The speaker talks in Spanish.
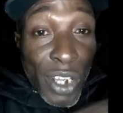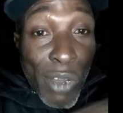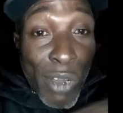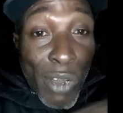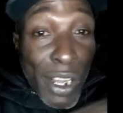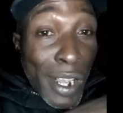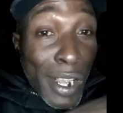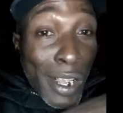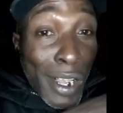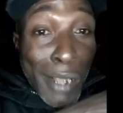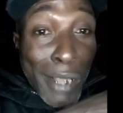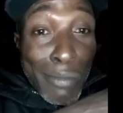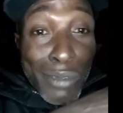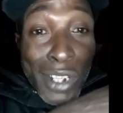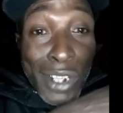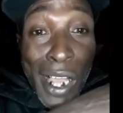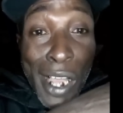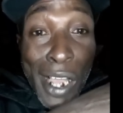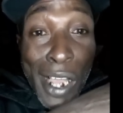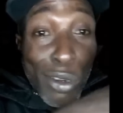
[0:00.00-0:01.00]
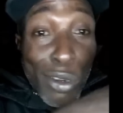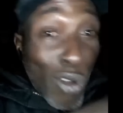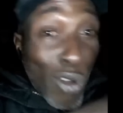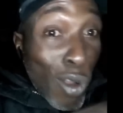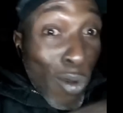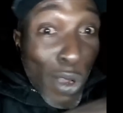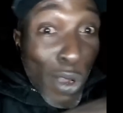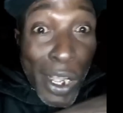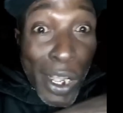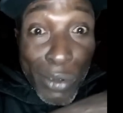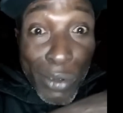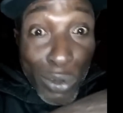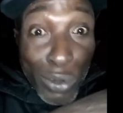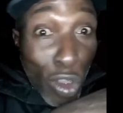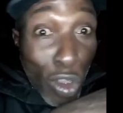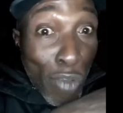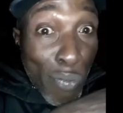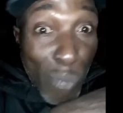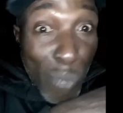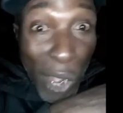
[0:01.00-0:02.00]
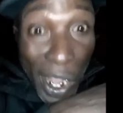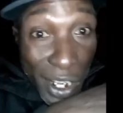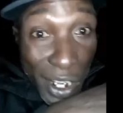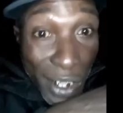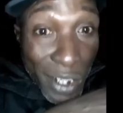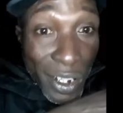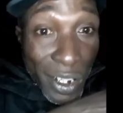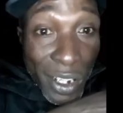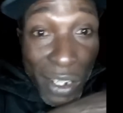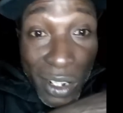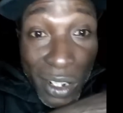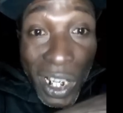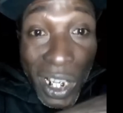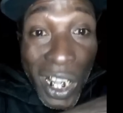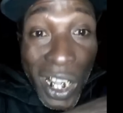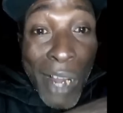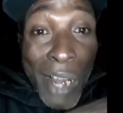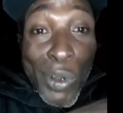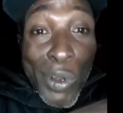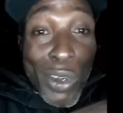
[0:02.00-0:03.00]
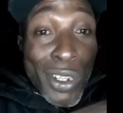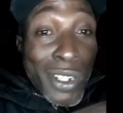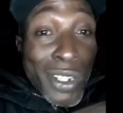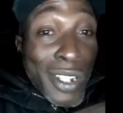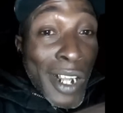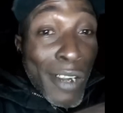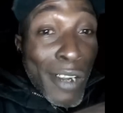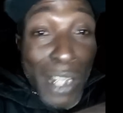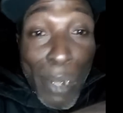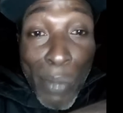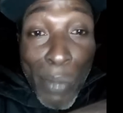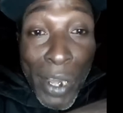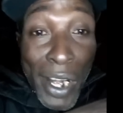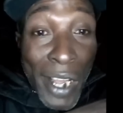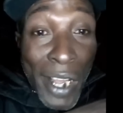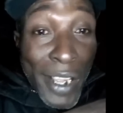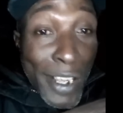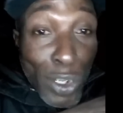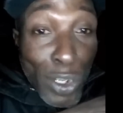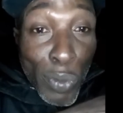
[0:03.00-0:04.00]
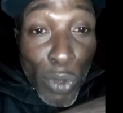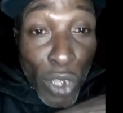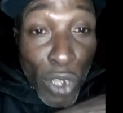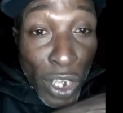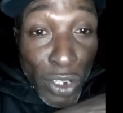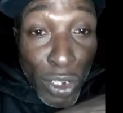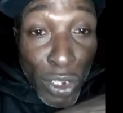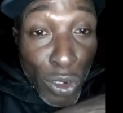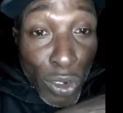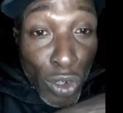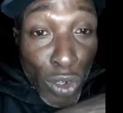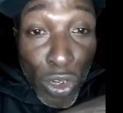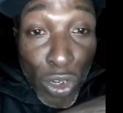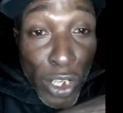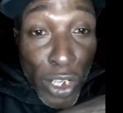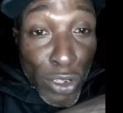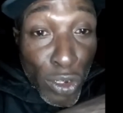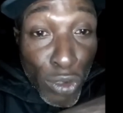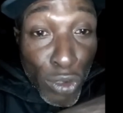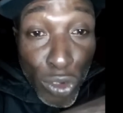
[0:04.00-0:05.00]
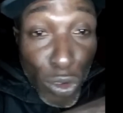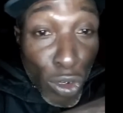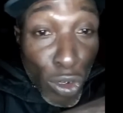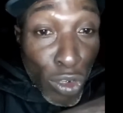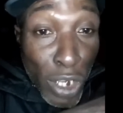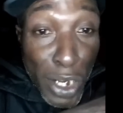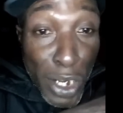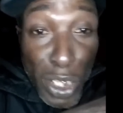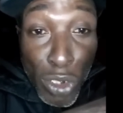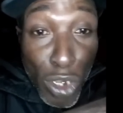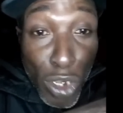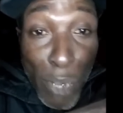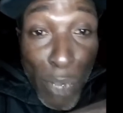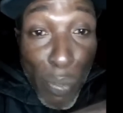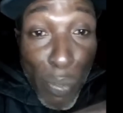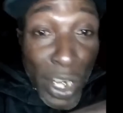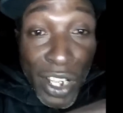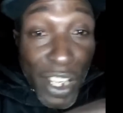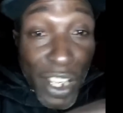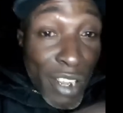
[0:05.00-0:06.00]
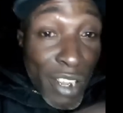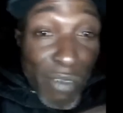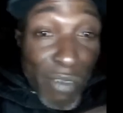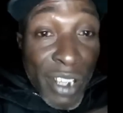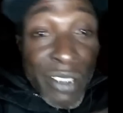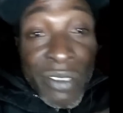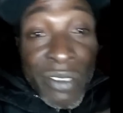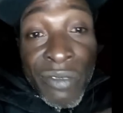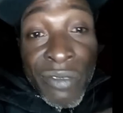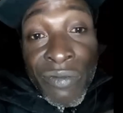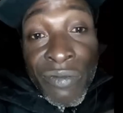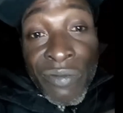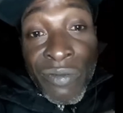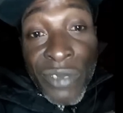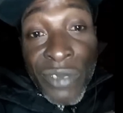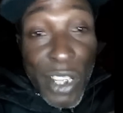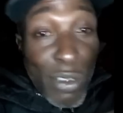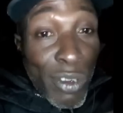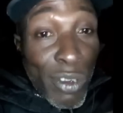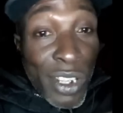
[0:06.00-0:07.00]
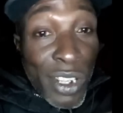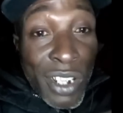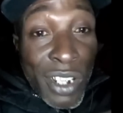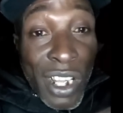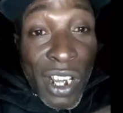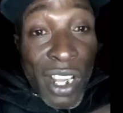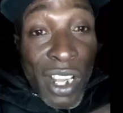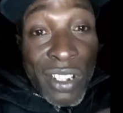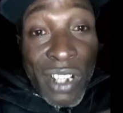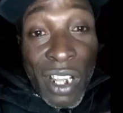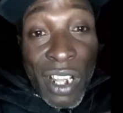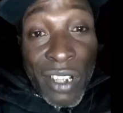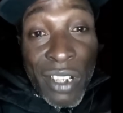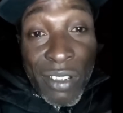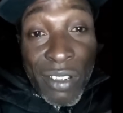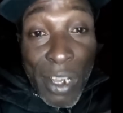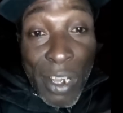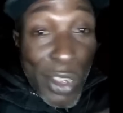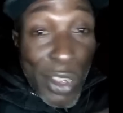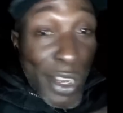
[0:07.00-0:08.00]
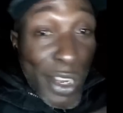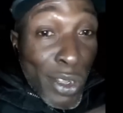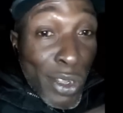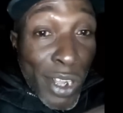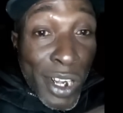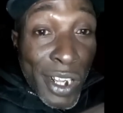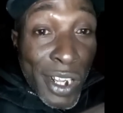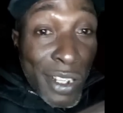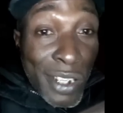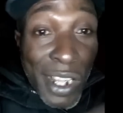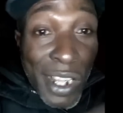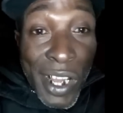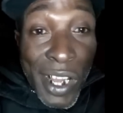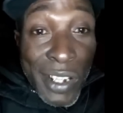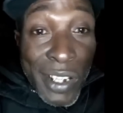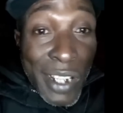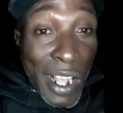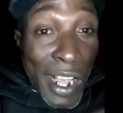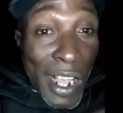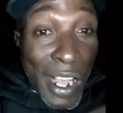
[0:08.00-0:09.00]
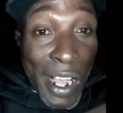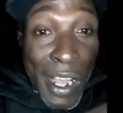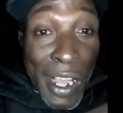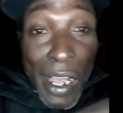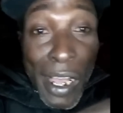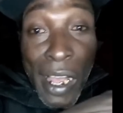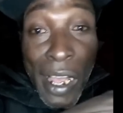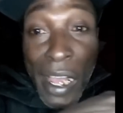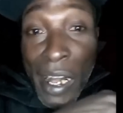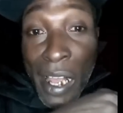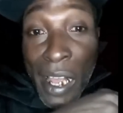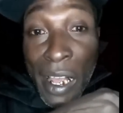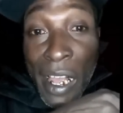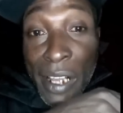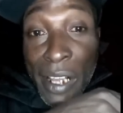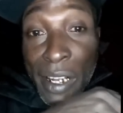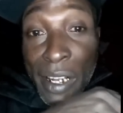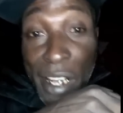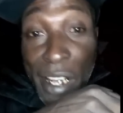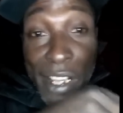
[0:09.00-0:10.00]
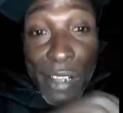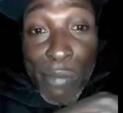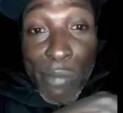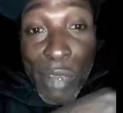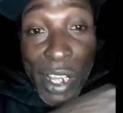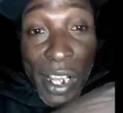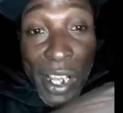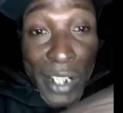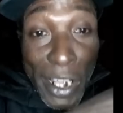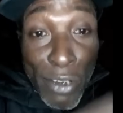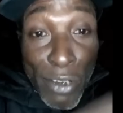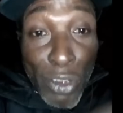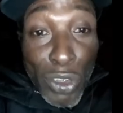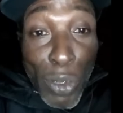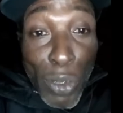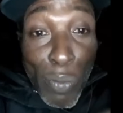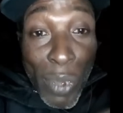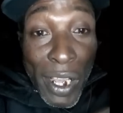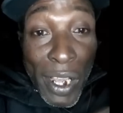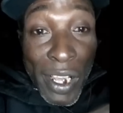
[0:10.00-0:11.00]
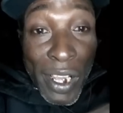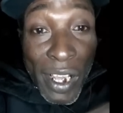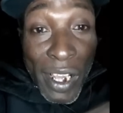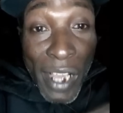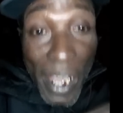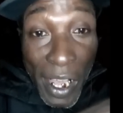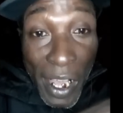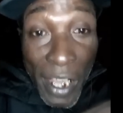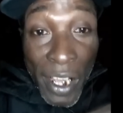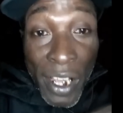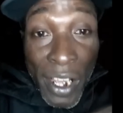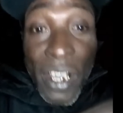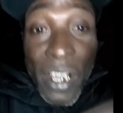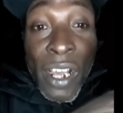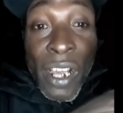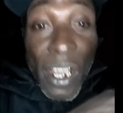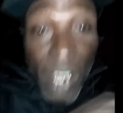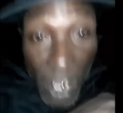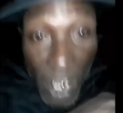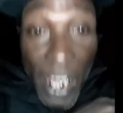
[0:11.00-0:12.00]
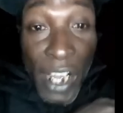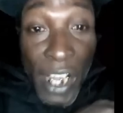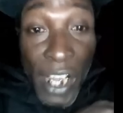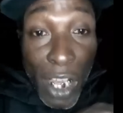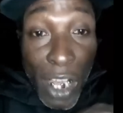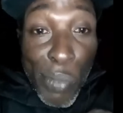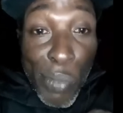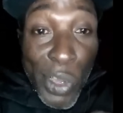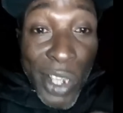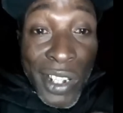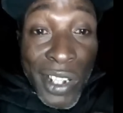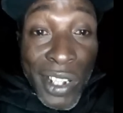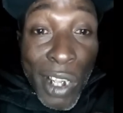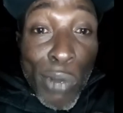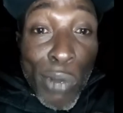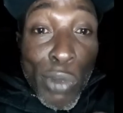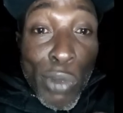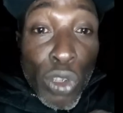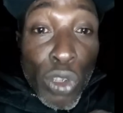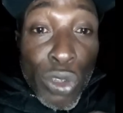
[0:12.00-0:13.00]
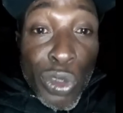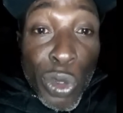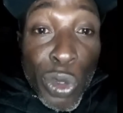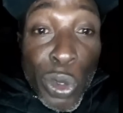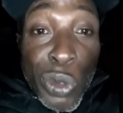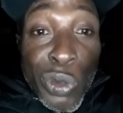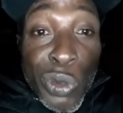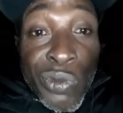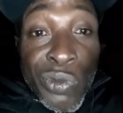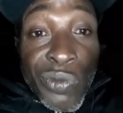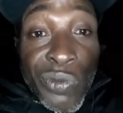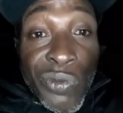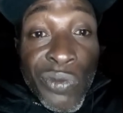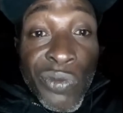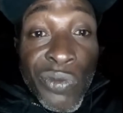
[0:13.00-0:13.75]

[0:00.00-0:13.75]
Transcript: y cualquier cantidad de robo en todo el país y dice que la policía no tapa nada de eso porque esos, no son los delitos que prescriben, que no le interesa. el delito que le interesa al régimen que está en nuestro país es el que piensa como nosotros.